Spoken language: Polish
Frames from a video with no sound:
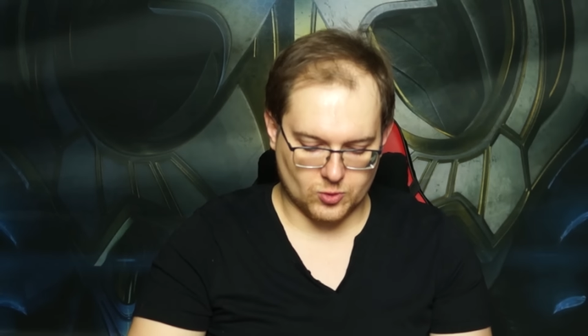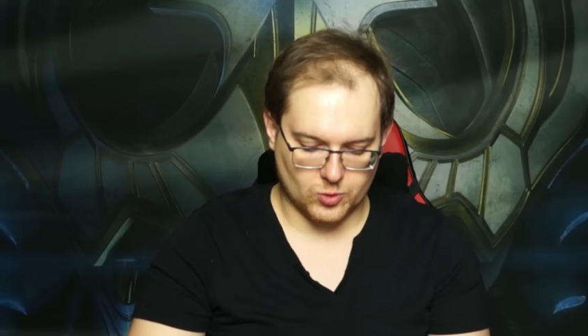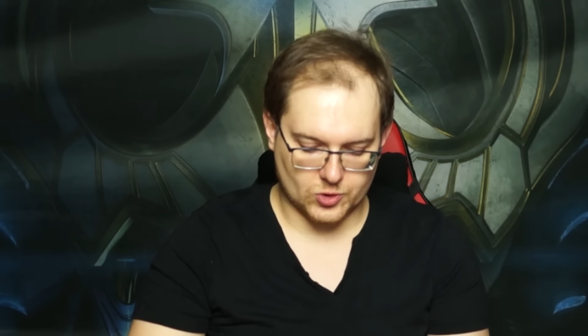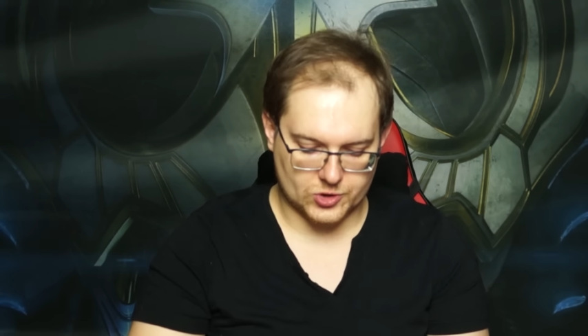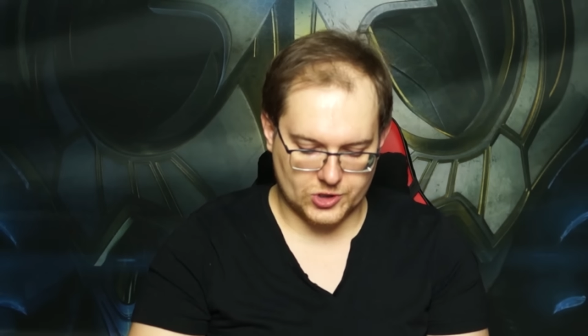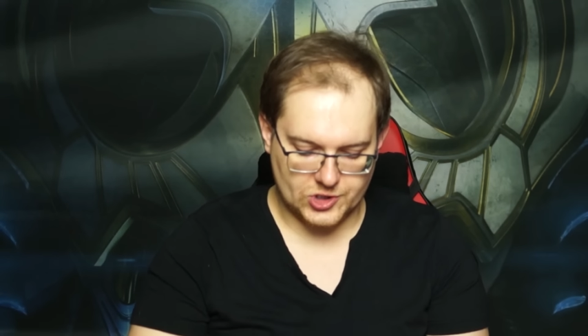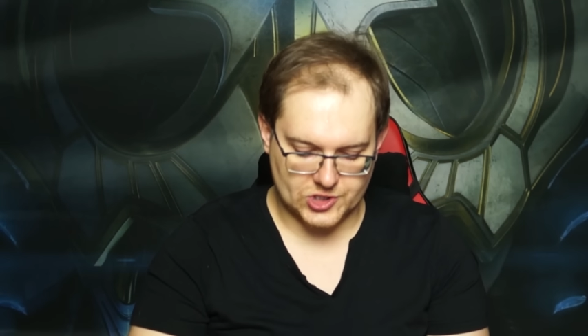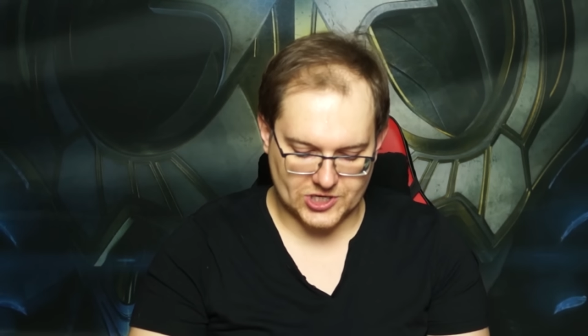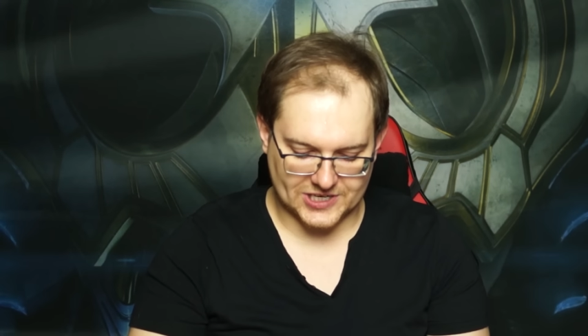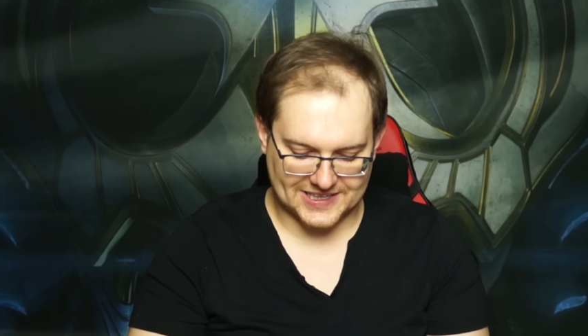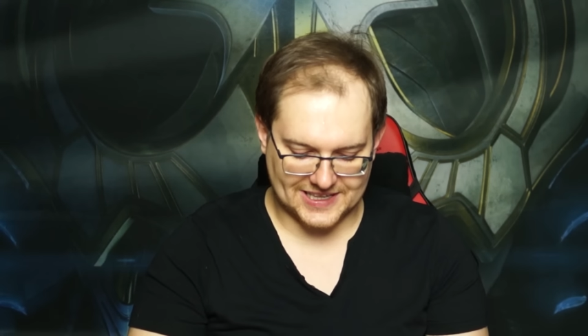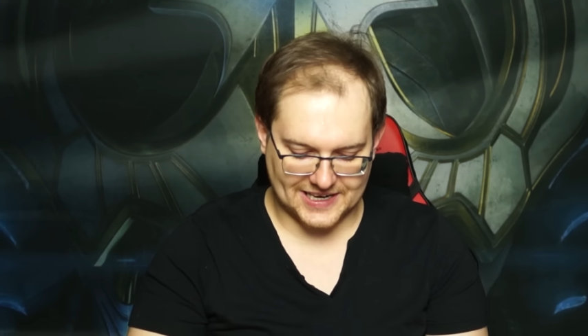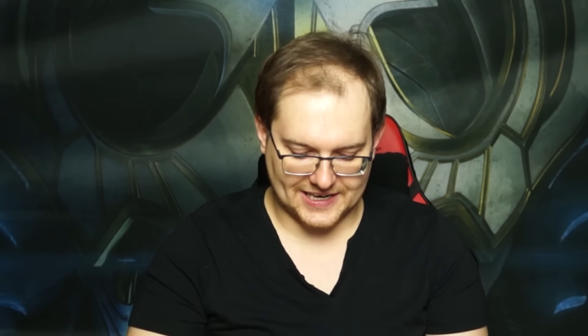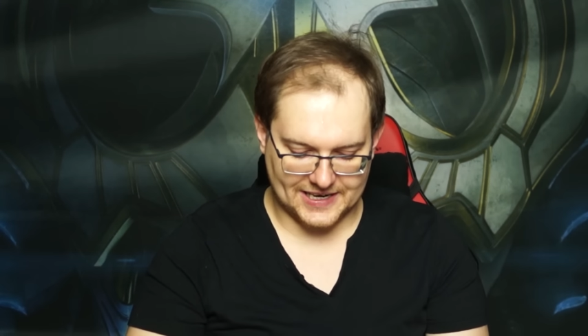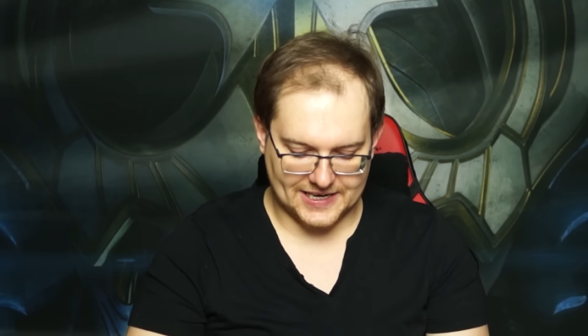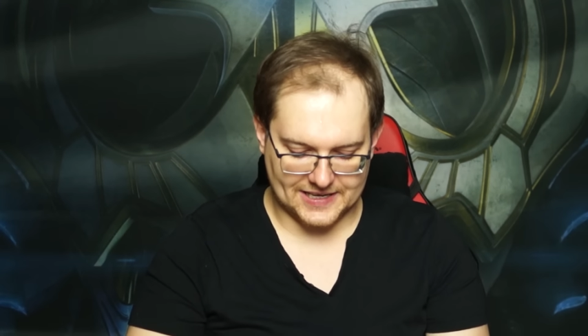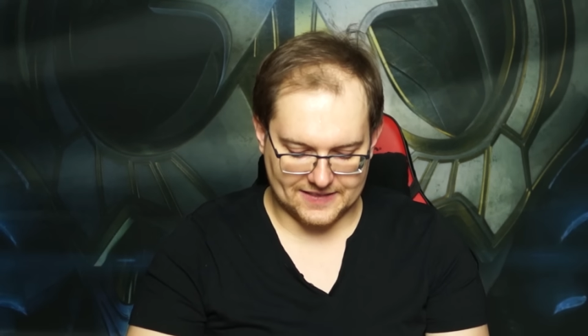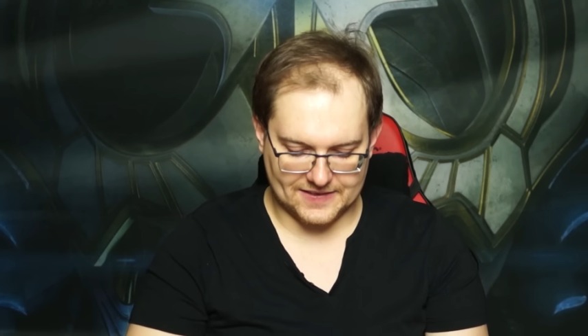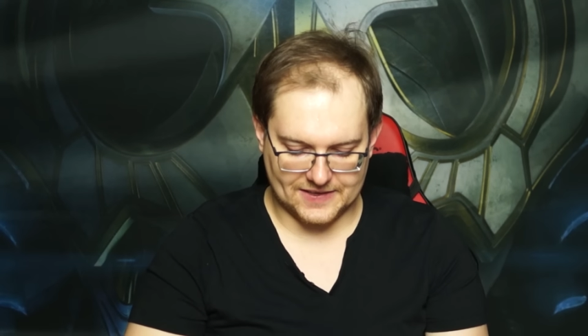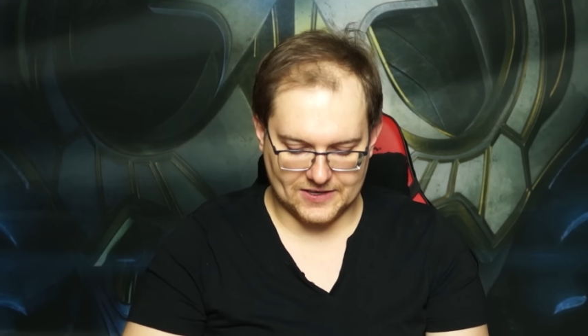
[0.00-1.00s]
głośniczek dla
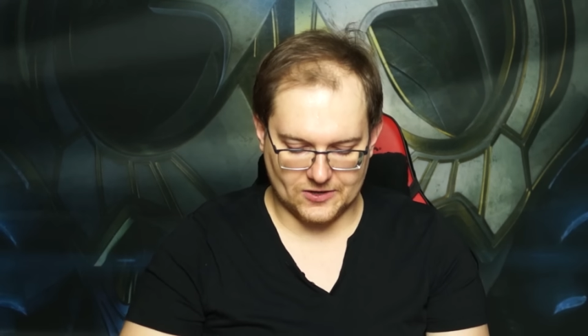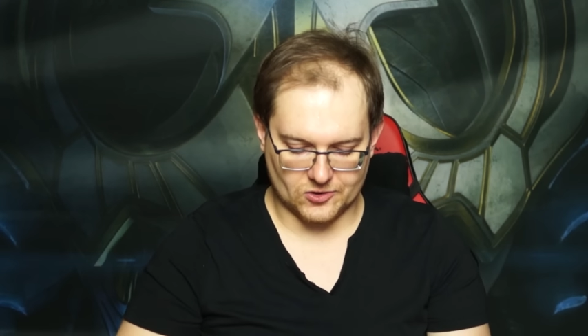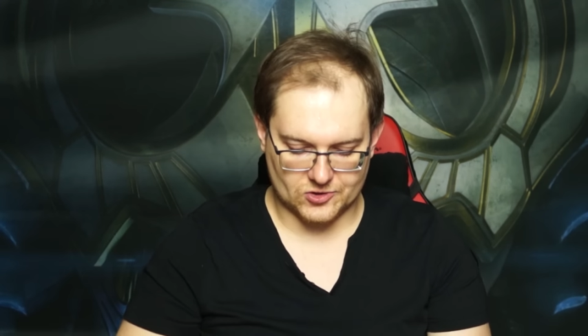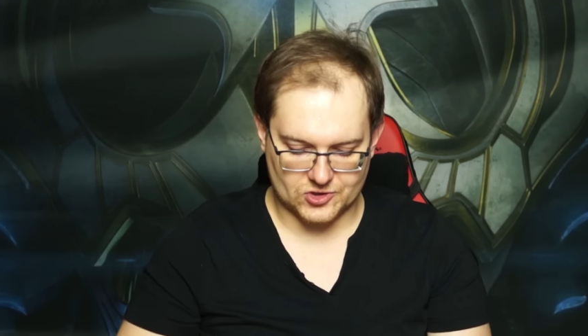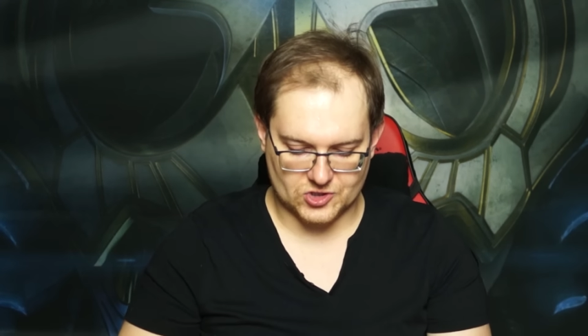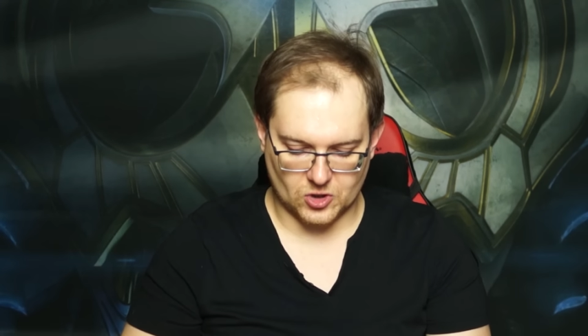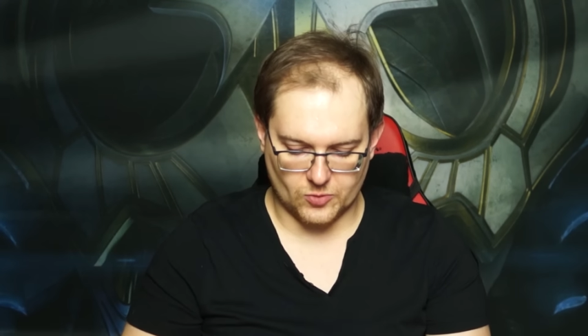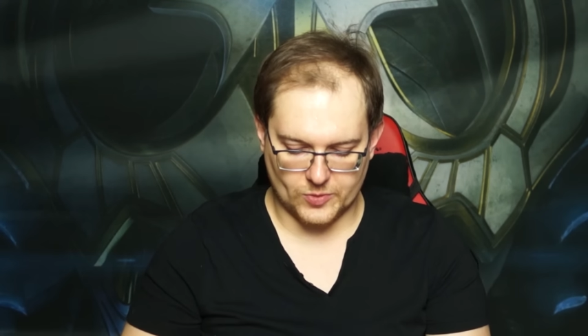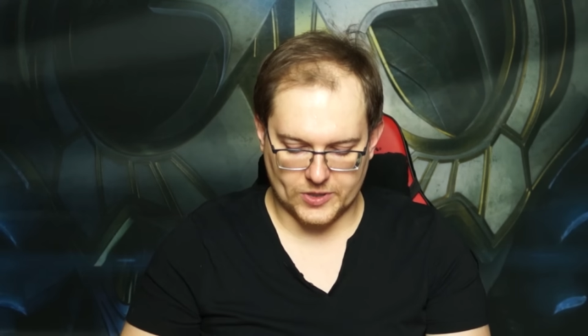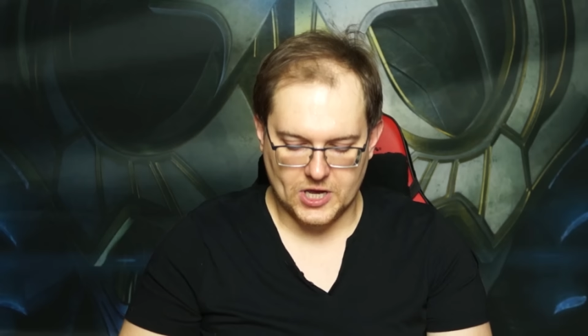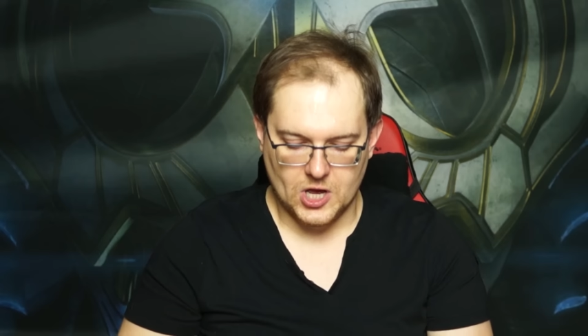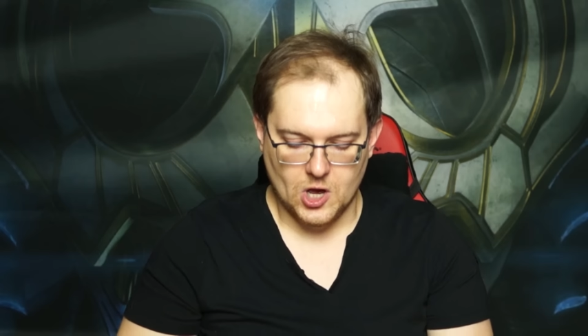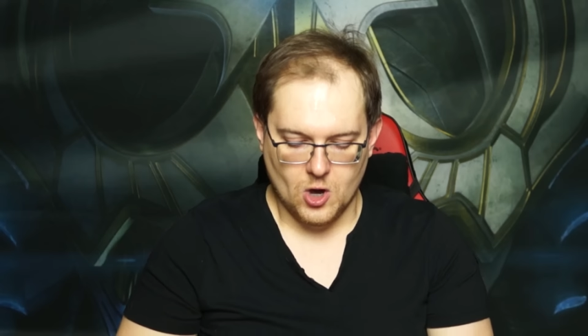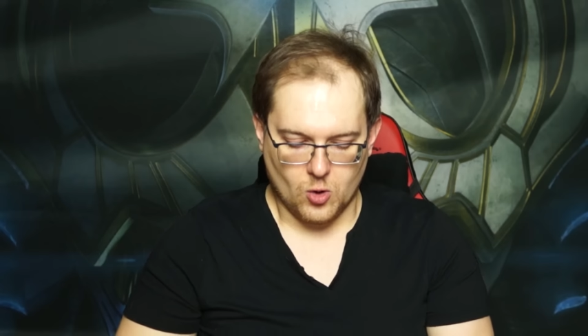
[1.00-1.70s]
jednej osoby.